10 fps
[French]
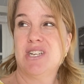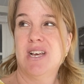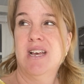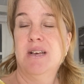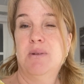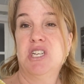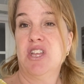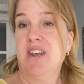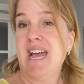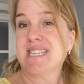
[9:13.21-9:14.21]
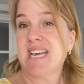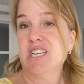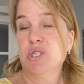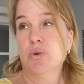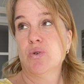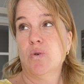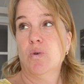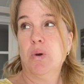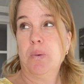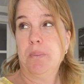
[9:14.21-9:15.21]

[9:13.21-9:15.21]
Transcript: Puis là, j'ai donné à seringue du yogourt,